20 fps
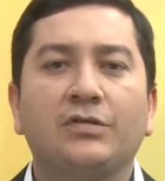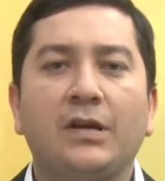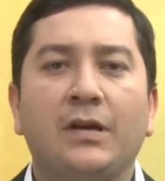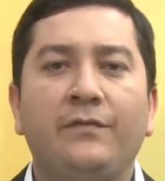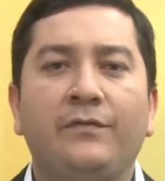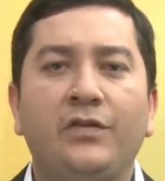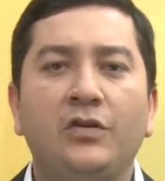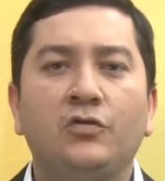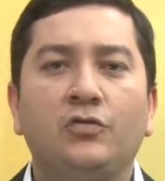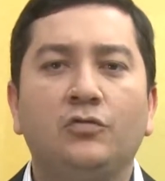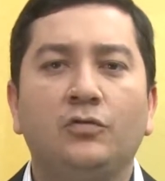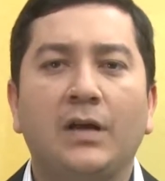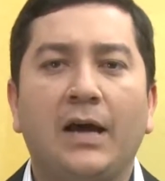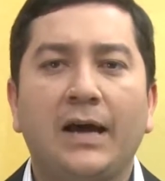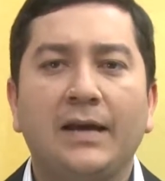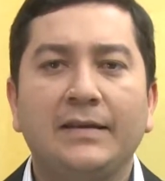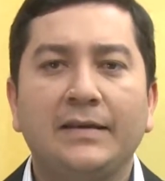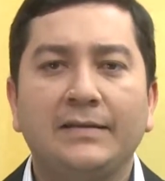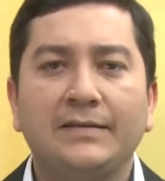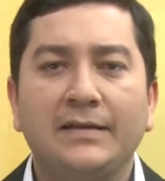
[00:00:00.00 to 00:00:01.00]
serviço na
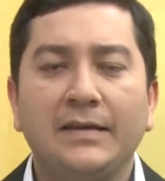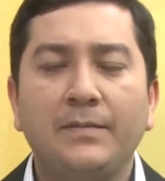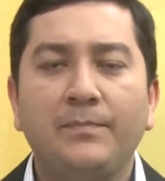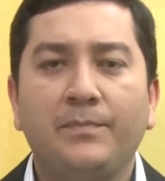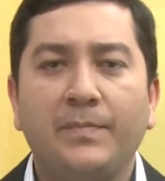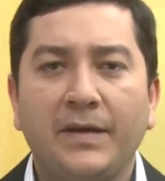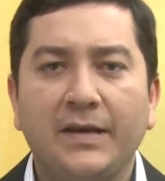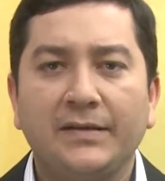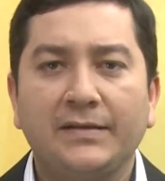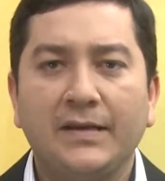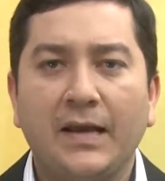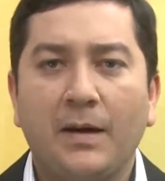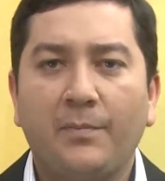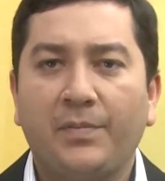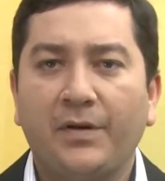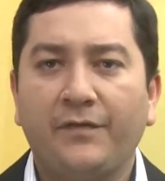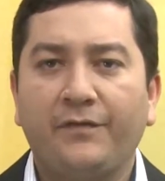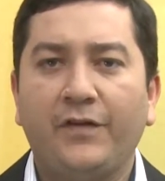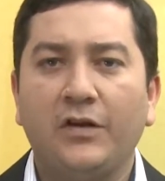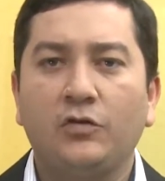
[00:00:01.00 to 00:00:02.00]
área de limpeza à
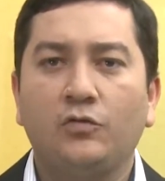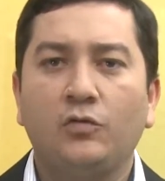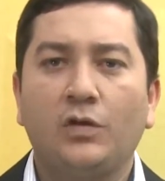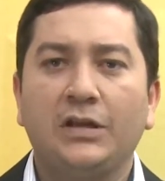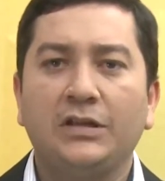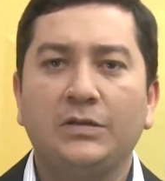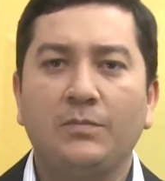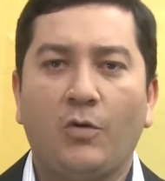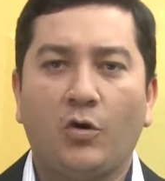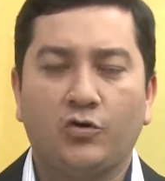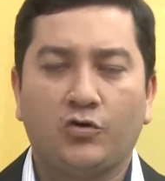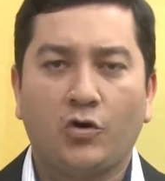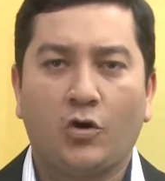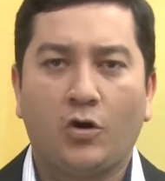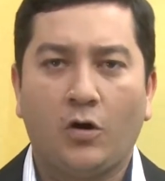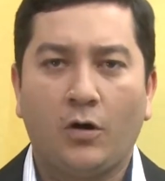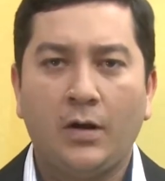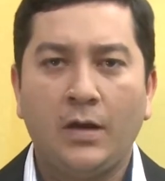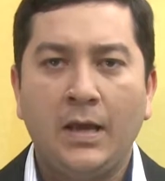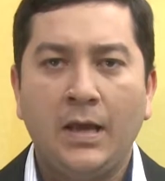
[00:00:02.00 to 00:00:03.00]
Prefeitura de
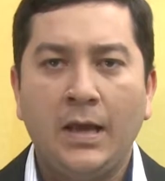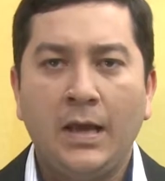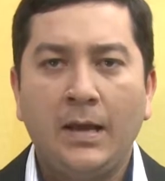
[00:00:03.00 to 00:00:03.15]
Mossoró.